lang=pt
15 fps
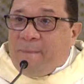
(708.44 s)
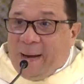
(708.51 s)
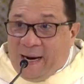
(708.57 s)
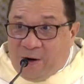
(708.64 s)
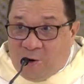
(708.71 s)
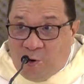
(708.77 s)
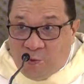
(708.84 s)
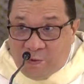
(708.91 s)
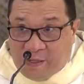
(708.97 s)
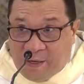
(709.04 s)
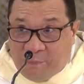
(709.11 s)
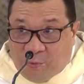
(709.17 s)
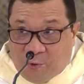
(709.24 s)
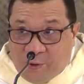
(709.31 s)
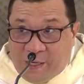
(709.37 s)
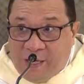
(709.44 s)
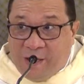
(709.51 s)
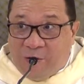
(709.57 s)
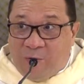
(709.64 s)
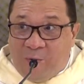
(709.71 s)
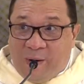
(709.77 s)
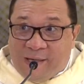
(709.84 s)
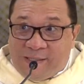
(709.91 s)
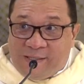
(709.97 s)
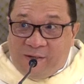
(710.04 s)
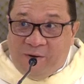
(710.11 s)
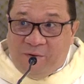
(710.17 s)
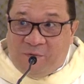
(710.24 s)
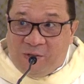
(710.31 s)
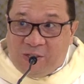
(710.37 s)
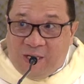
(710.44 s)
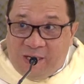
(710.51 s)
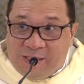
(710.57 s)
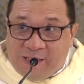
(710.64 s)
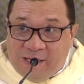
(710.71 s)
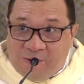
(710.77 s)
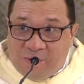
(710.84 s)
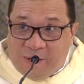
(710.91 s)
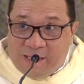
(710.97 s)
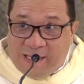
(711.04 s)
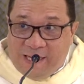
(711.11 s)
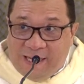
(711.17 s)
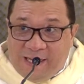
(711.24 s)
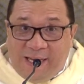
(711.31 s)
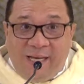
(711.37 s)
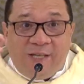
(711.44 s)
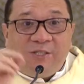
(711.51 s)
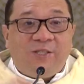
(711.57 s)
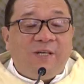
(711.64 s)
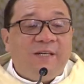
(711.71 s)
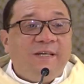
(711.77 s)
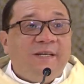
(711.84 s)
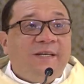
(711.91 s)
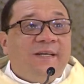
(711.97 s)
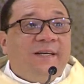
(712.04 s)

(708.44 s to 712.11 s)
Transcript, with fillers: para contribuir com a ação evangelizadora da igreja,